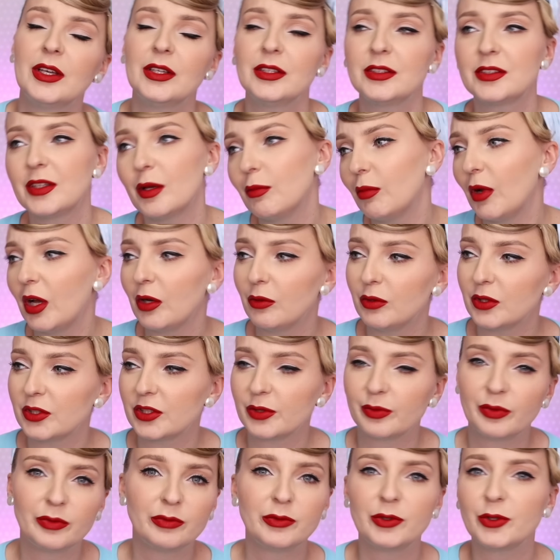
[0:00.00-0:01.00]
za mało,
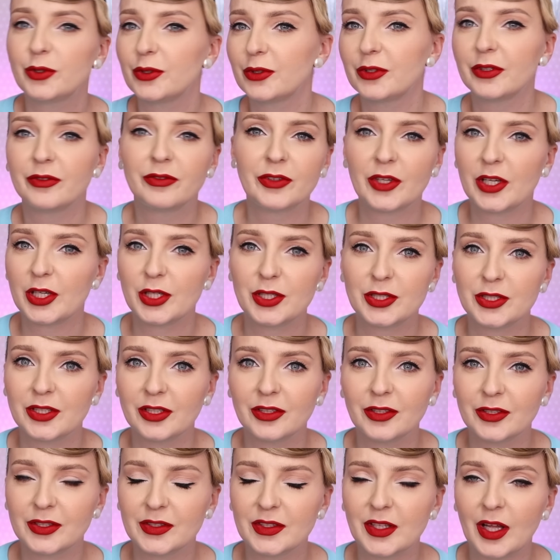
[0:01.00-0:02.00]
żebym już to
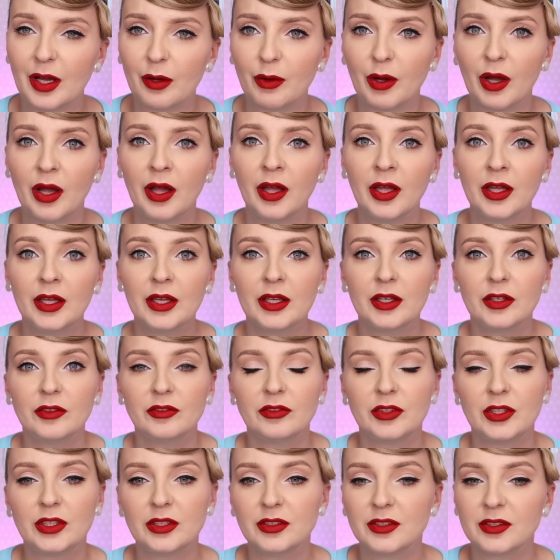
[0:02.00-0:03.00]
wreszcie dostała,
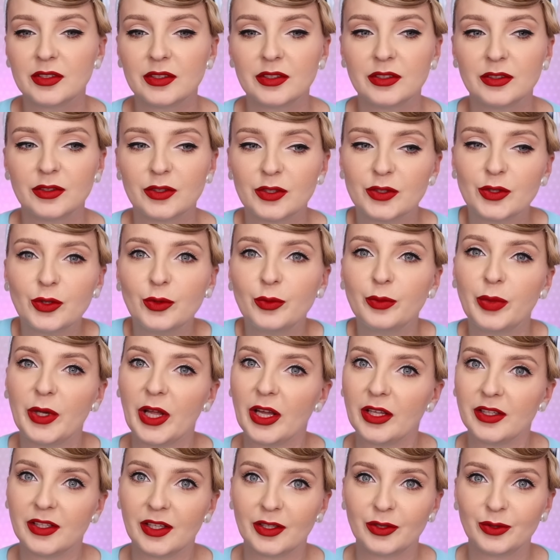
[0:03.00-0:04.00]
więc to są
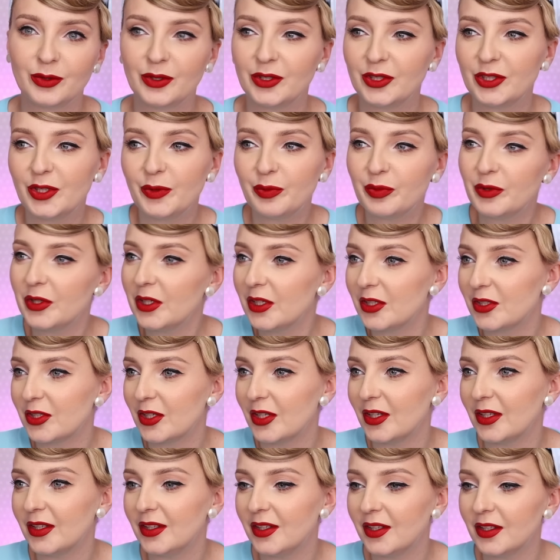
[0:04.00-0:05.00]
brania, które się
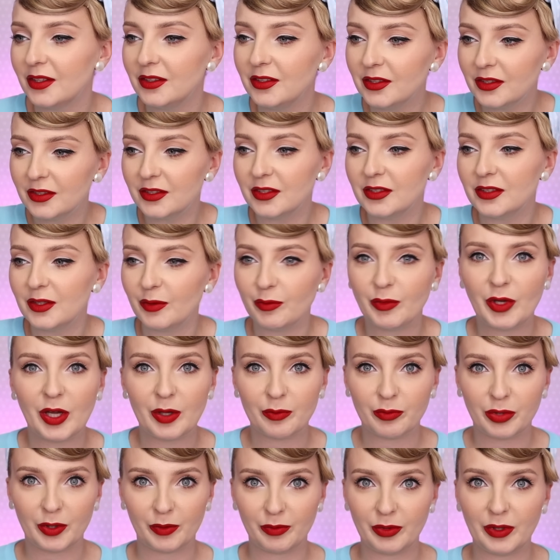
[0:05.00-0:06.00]
pierze i ja nigdy nie
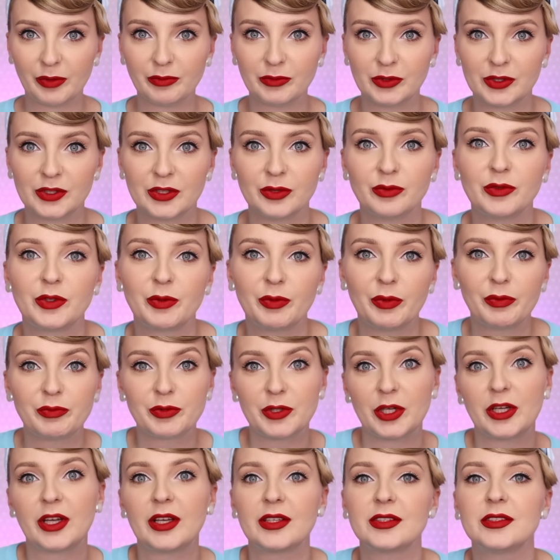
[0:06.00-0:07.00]
miałam problemu z tym, żeby
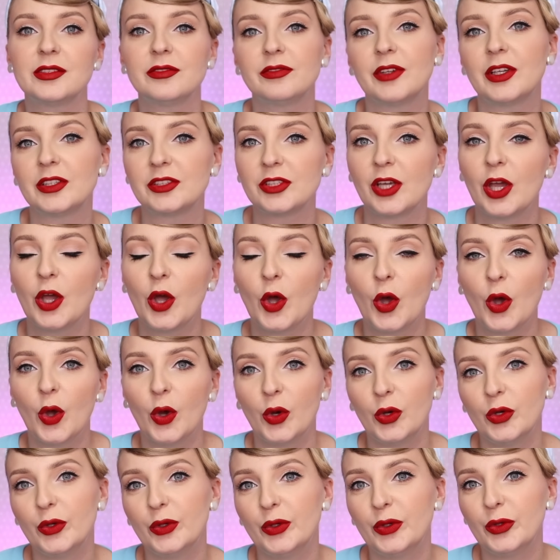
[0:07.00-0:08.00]
przekazać przekazywać
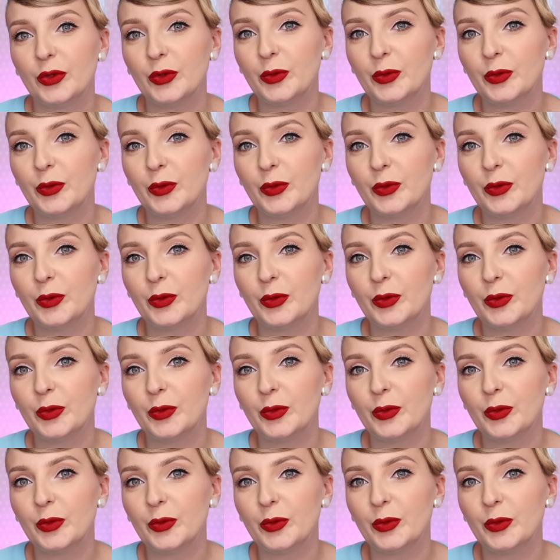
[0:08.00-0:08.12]
e,